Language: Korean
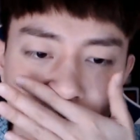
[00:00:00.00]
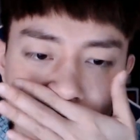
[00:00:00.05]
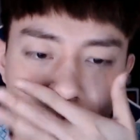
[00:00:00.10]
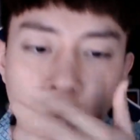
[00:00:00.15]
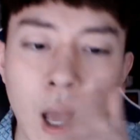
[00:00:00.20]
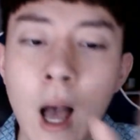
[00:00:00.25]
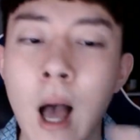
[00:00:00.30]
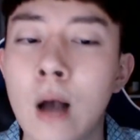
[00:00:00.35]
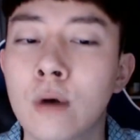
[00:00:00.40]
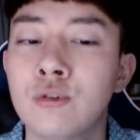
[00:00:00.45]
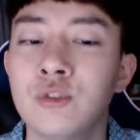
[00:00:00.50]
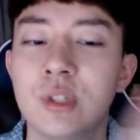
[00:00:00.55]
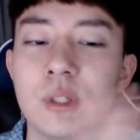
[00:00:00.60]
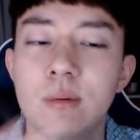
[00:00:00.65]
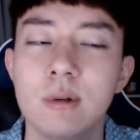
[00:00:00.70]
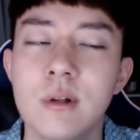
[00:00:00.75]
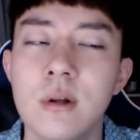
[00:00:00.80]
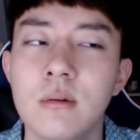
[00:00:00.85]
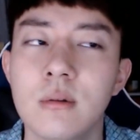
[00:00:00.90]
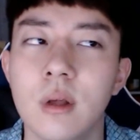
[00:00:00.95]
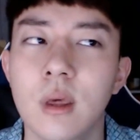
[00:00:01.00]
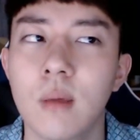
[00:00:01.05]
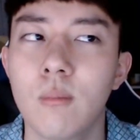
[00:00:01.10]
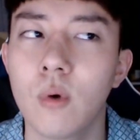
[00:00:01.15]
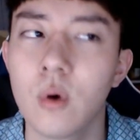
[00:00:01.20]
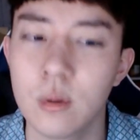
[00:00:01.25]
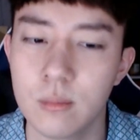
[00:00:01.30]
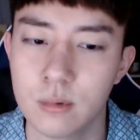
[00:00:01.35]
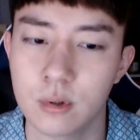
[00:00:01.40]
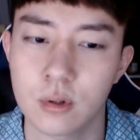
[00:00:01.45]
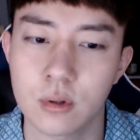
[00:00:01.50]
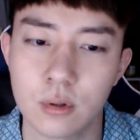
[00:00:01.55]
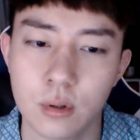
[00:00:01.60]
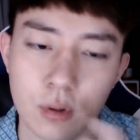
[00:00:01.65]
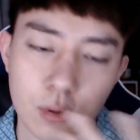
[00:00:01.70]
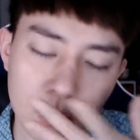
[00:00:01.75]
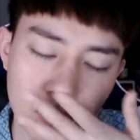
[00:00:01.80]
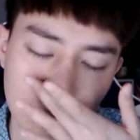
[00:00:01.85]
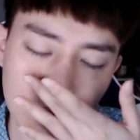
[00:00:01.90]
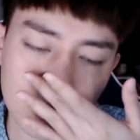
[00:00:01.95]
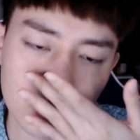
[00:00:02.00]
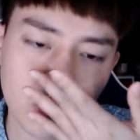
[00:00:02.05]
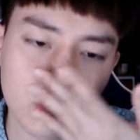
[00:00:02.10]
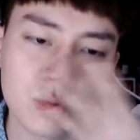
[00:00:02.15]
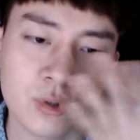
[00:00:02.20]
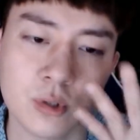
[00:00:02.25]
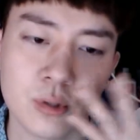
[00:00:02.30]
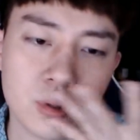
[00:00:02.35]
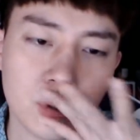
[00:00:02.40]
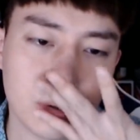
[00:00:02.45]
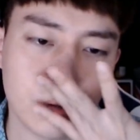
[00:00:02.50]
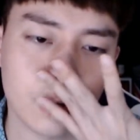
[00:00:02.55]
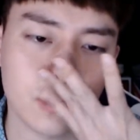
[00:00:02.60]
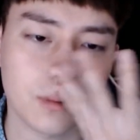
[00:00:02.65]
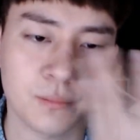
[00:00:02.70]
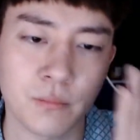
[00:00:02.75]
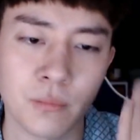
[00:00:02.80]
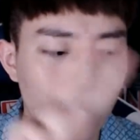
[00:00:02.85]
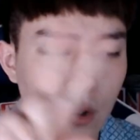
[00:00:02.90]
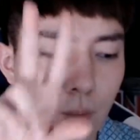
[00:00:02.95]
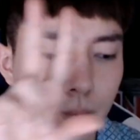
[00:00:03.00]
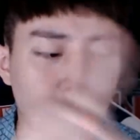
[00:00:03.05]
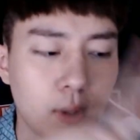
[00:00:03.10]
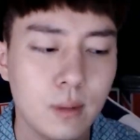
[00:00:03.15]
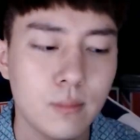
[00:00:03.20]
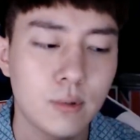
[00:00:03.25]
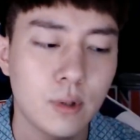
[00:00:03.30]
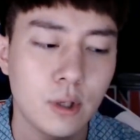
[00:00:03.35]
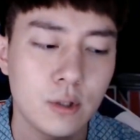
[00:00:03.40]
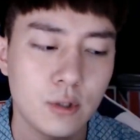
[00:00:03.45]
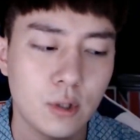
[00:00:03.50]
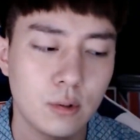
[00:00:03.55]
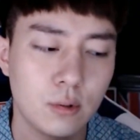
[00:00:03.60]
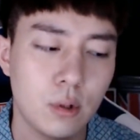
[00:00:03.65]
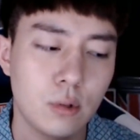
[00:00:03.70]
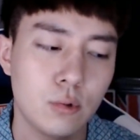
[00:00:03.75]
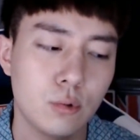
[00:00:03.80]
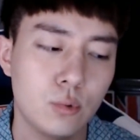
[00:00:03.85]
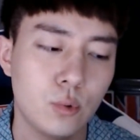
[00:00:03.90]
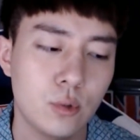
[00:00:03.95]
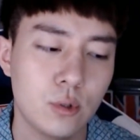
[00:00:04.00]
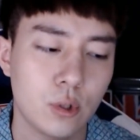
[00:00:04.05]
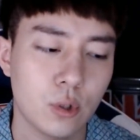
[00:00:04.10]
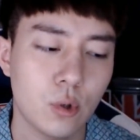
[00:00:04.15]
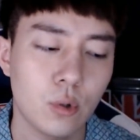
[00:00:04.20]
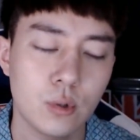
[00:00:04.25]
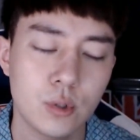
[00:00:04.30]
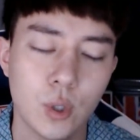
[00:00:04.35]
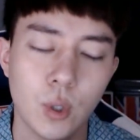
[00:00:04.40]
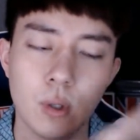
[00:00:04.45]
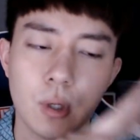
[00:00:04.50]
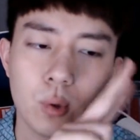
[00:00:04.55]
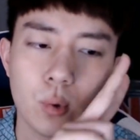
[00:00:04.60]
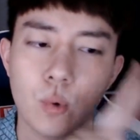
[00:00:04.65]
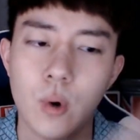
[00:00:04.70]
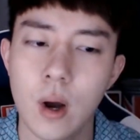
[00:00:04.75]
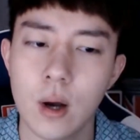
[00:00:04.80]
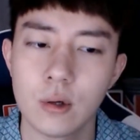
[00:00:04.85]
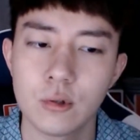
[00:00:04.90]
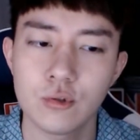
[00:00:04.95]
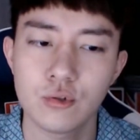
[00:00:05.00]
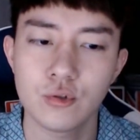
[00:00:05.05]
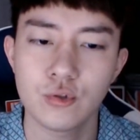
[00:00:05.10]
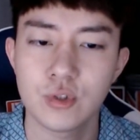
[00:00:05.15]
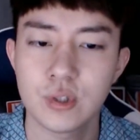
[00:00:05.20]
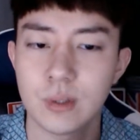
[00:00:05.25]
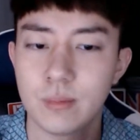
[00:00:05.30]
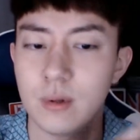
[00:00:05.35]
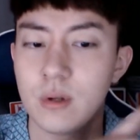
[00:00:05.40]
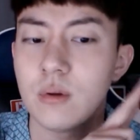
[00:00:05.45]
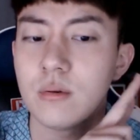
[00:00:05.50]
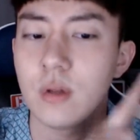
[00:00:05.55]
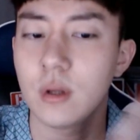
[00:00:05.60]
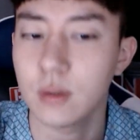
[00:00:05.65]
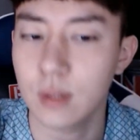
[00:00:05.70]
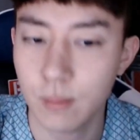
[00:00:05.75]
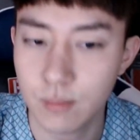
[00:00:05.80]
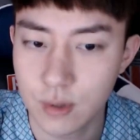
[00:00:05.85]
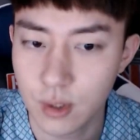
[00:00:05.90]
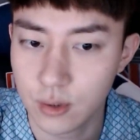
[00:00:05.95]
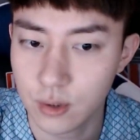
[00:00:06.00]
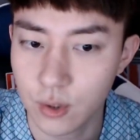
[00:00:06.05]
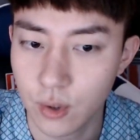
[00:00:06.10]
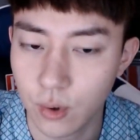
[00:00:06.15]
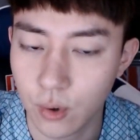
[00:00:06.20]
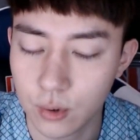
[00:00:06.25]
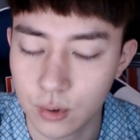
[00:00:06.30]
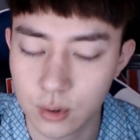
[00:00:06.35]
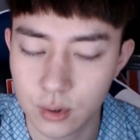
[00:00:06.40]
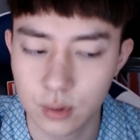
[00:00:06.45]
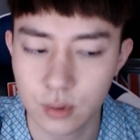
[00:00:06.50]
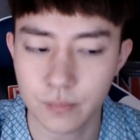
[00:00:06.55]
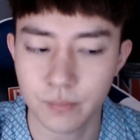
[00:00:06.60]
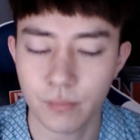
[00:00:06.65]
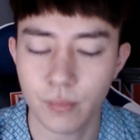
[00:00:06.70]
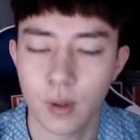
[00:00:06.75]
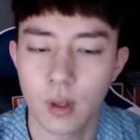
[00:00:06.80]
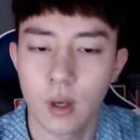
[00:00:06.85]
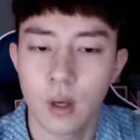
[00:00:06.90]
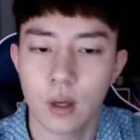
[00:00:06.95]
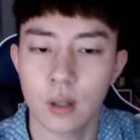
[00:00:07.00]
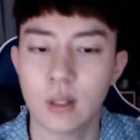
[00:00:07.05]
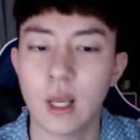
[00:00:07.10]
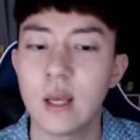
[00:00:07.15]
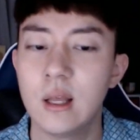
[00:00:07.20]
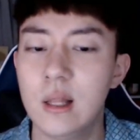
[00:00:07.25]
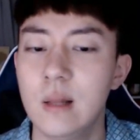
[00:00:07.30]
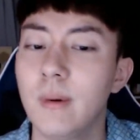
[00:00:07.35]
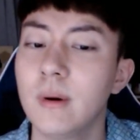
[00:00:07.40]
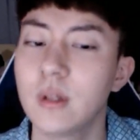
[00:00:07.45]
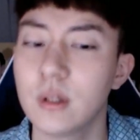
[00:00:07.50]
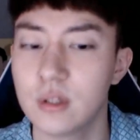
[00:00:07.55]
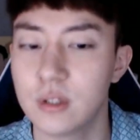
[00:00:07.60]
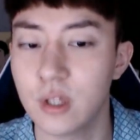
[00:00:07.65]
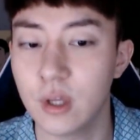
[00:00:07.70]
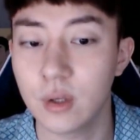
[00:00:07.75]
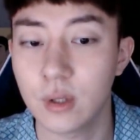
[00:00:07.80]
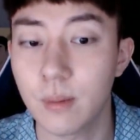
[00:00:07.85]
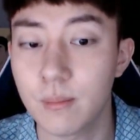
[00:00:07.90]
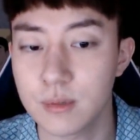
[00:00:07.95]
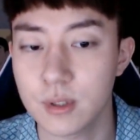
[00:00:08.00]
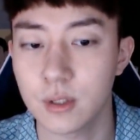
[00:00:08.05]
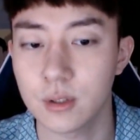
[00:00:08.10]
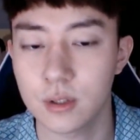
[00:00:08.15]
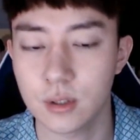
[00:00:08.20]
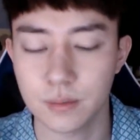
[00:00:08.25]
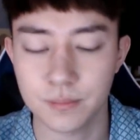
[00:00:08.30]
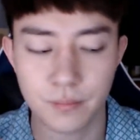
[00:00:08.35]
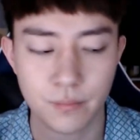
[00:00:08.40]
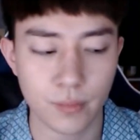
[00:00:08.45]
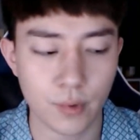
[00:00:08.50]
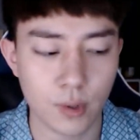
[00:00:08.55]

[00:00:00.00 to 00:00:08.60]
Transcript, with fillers: 다 91년생의 모임이었어요. 어, 너무 신기했어. 옆 테이블에 앉아있는 애들도 이제 겨, 전라도 광주 91년생 남자애들이었거든. 그러니까 다 일반 애들이에요, 남자애들은.